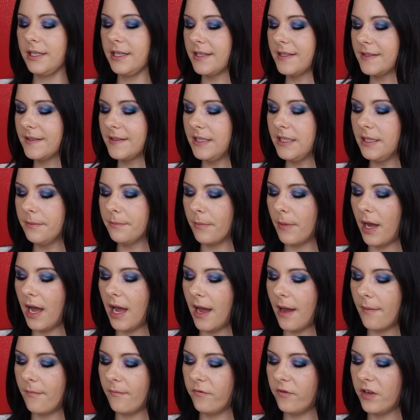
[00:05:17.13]
der sieben
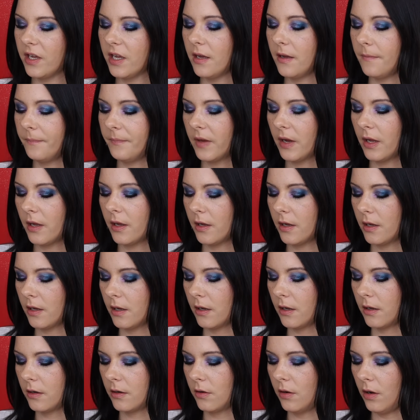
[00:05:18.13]
haben wir
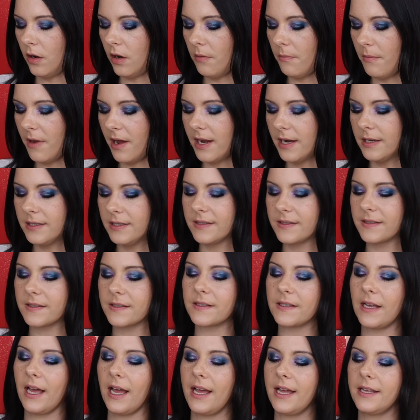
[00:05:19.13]
nochmal
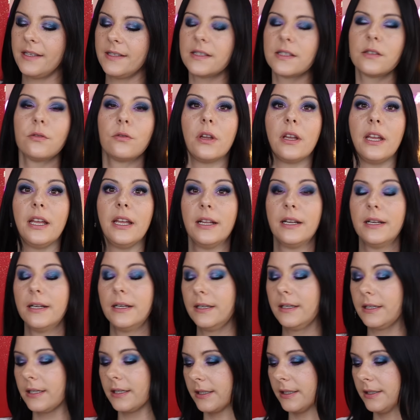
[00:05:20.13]
dieses Ice to Kill
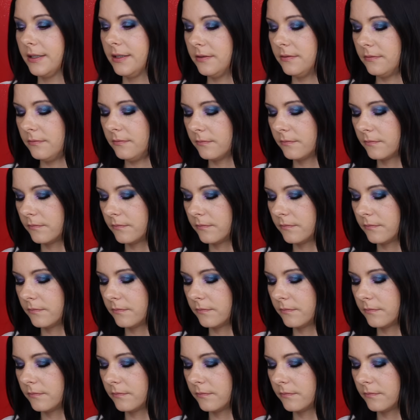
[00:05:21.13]
drin.